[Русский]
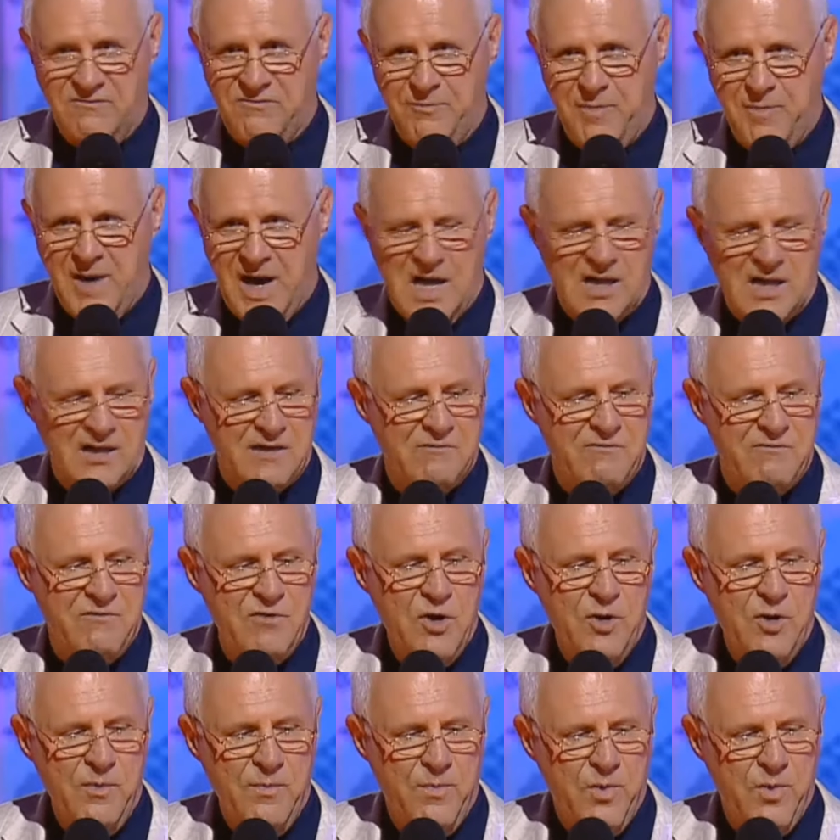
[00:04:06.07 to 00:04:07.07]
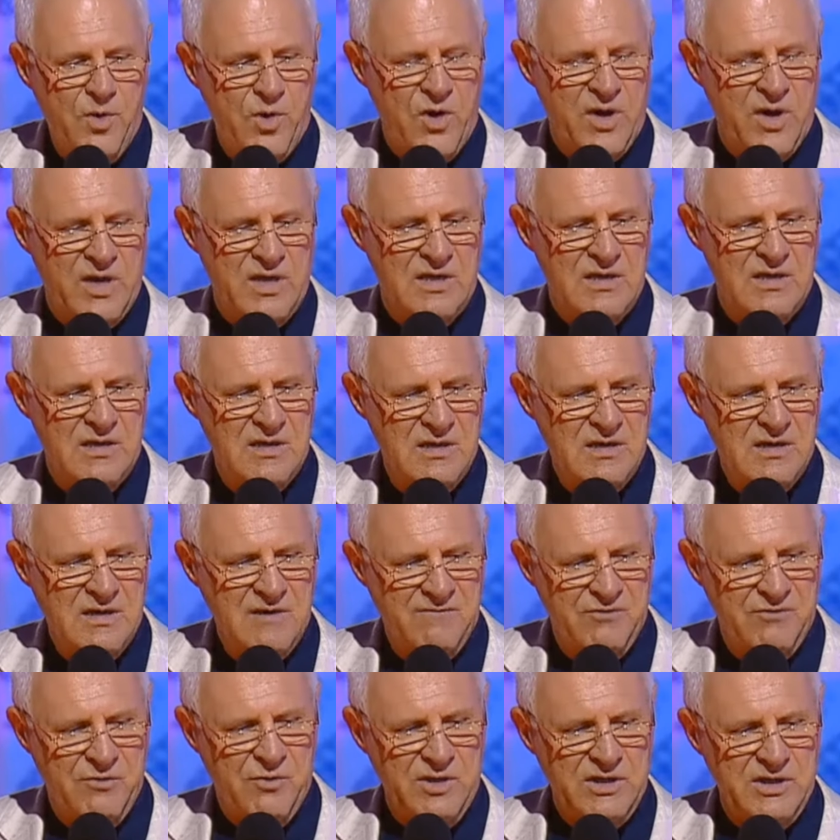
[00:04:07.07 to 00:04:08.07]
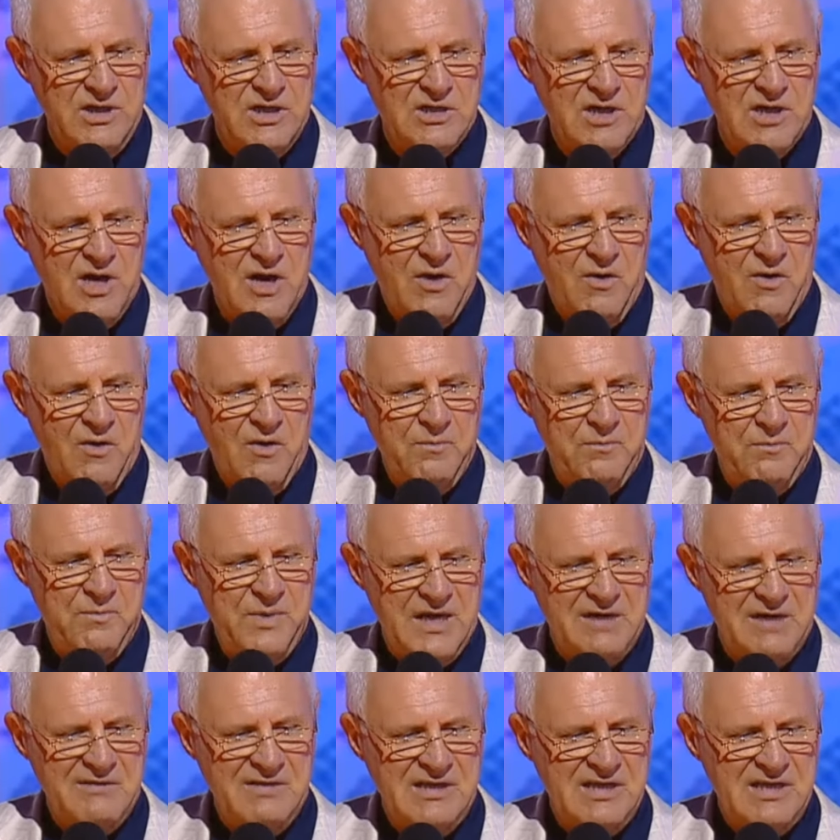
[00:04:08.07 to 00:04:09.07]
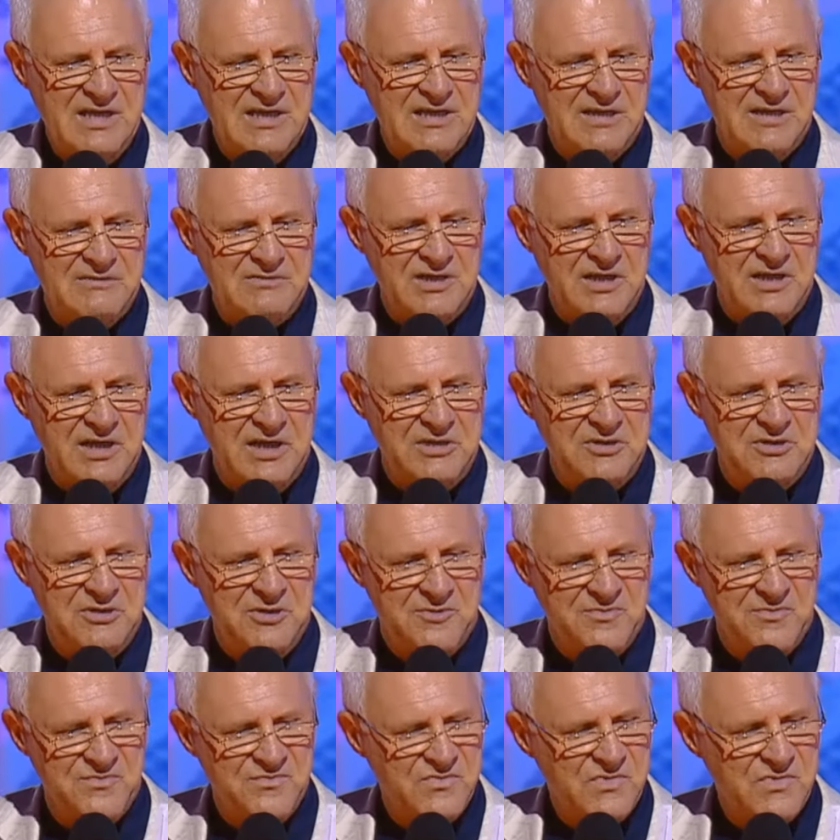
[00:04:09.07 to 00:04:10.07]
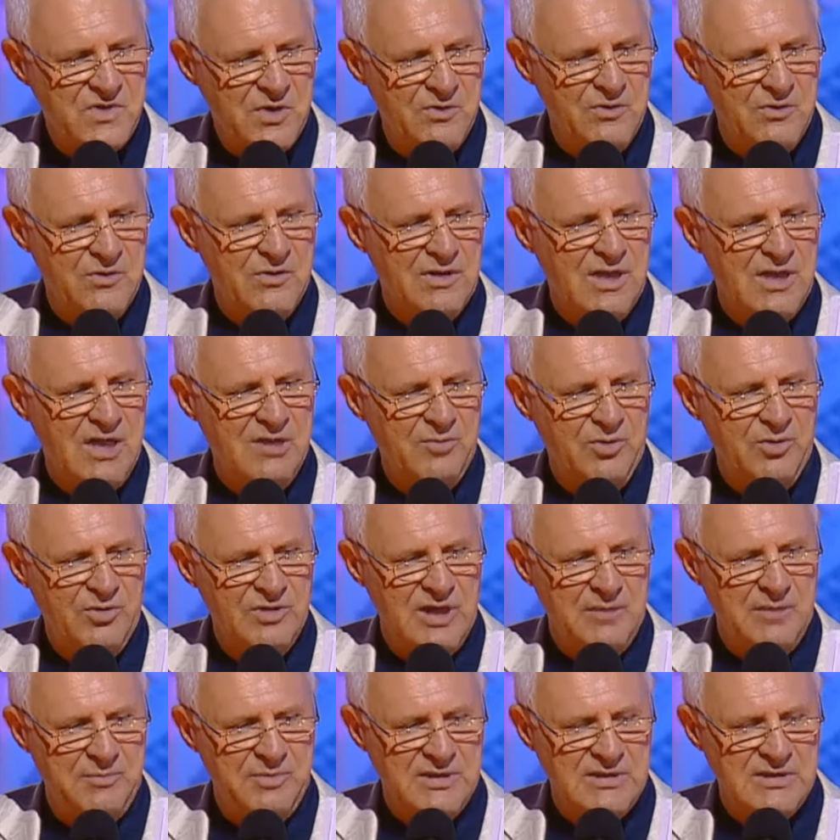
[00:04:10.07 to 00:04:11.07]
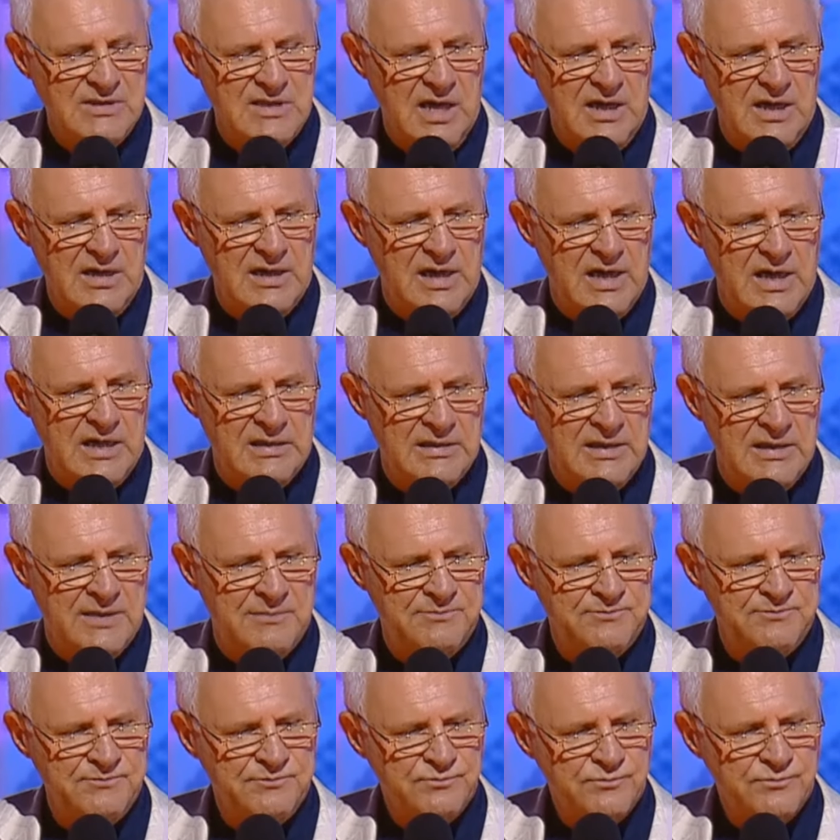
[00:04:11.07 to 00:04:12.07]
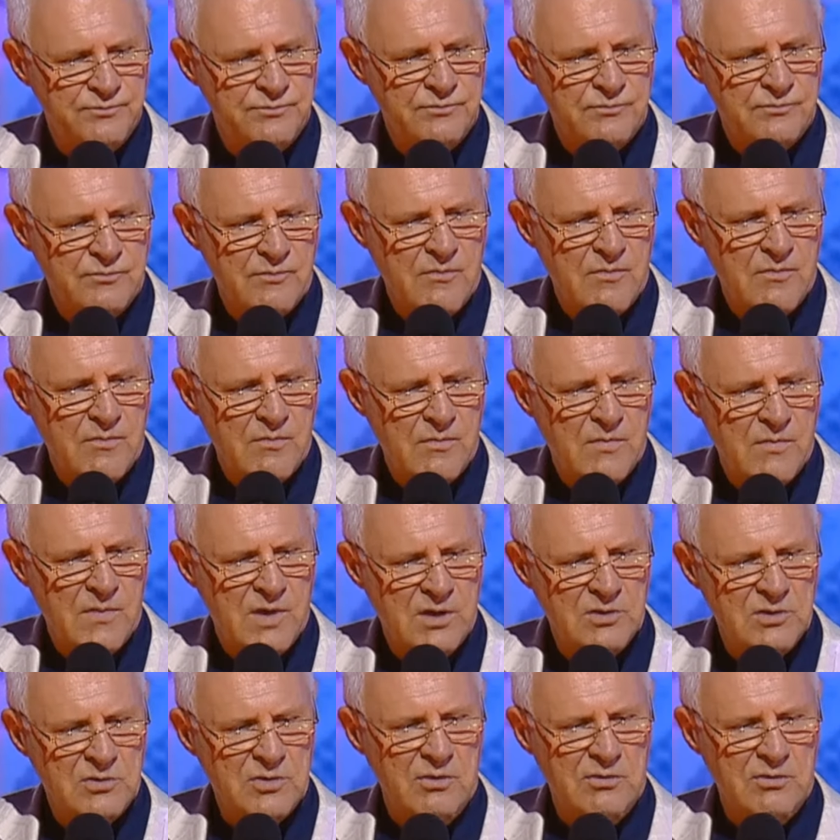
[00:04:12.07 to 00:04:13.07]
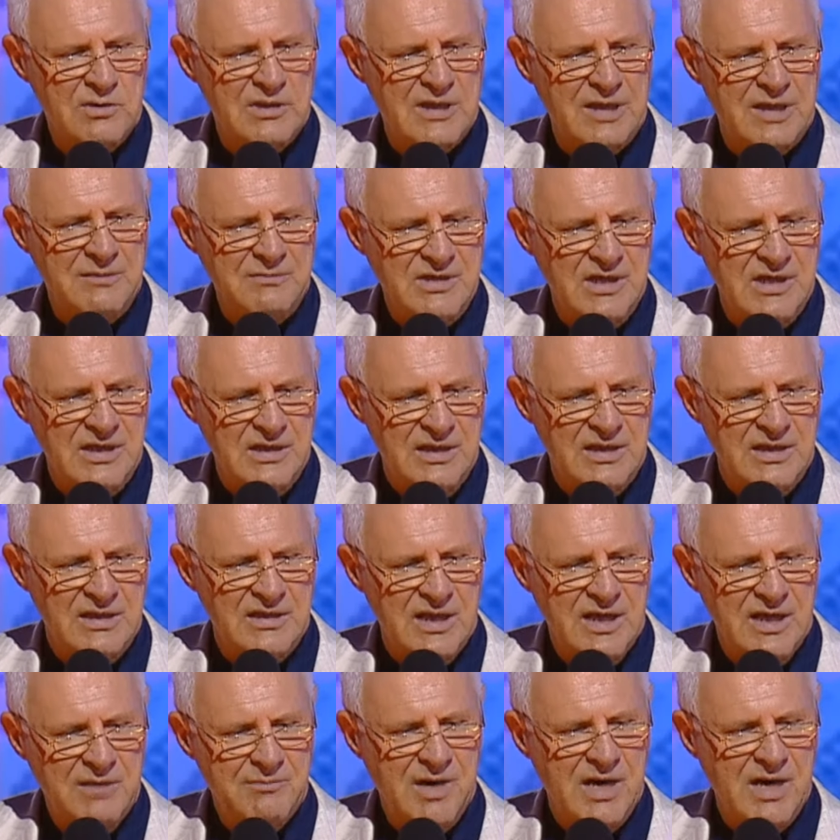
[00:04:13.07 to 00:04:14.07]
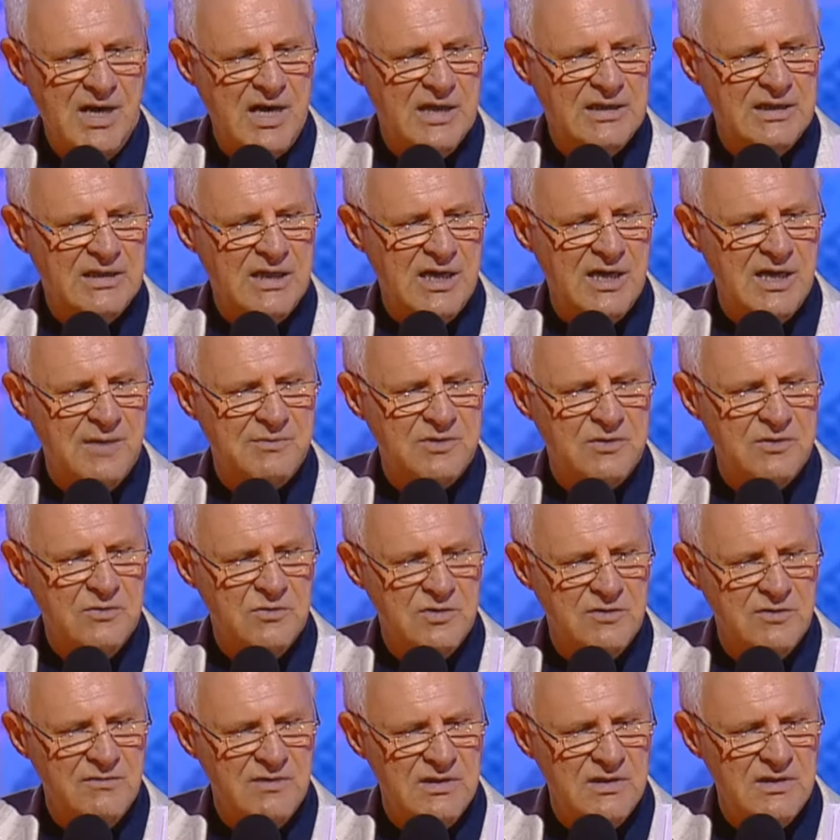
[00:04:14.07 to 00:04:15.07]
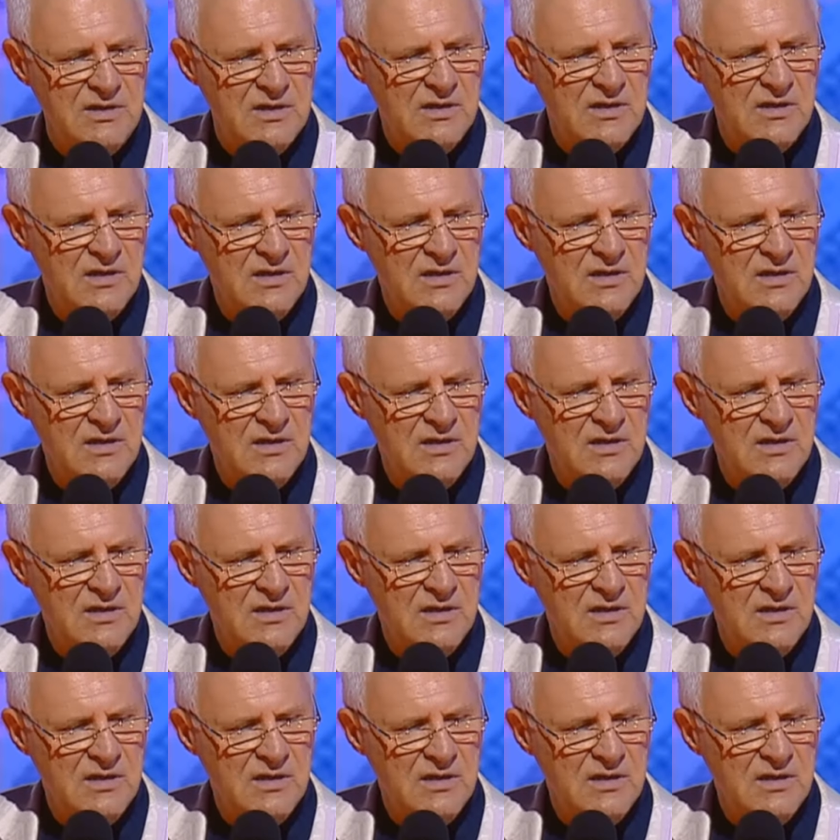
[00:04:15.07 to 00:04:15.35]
в банк, в любой. Входишь, он первый тебе навстречу. У него на лбу написано «Охрана». Что он там делает? Богатых обслуживает.